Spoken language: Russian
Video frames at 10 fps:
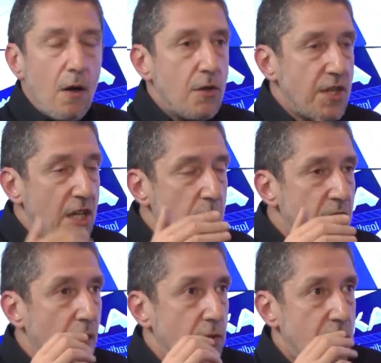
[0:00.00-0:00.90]
Скажите,
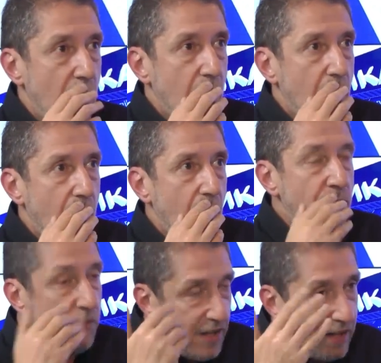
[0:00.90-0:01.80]
пожалуйста,
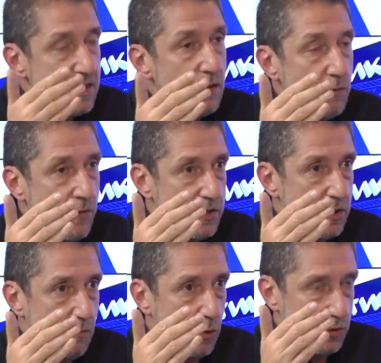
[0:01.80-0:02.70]
вы верите в
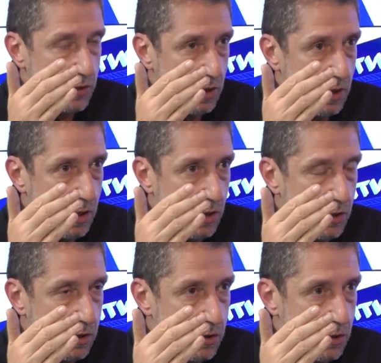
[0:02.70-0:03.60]
эти вот
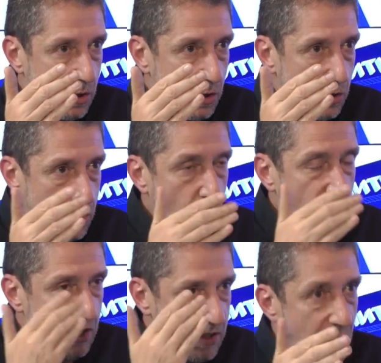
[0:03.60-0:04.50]
э, э,
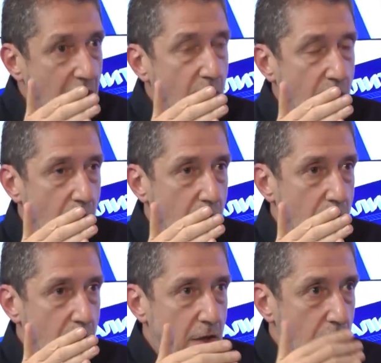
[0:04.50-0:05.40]
теории заговора?
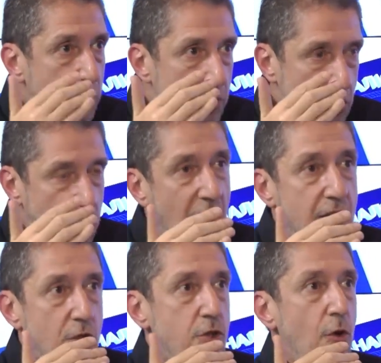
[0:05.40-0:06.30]

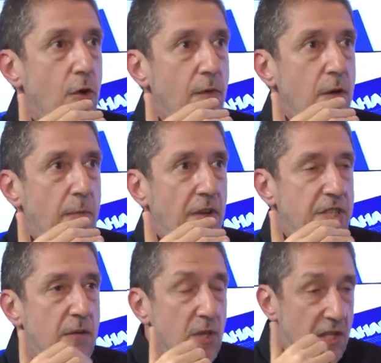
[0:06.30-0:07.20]
Считаете, что вы под
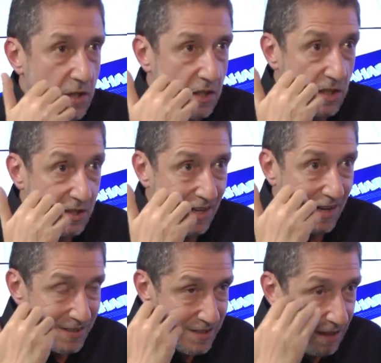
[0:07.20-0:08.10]
ними есть какие-то
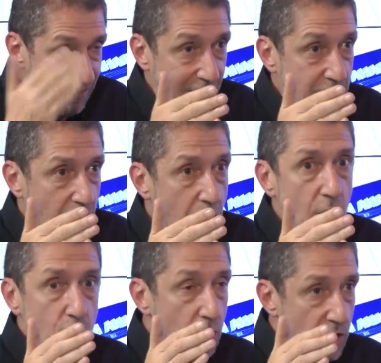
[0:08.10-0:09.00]
основания, что это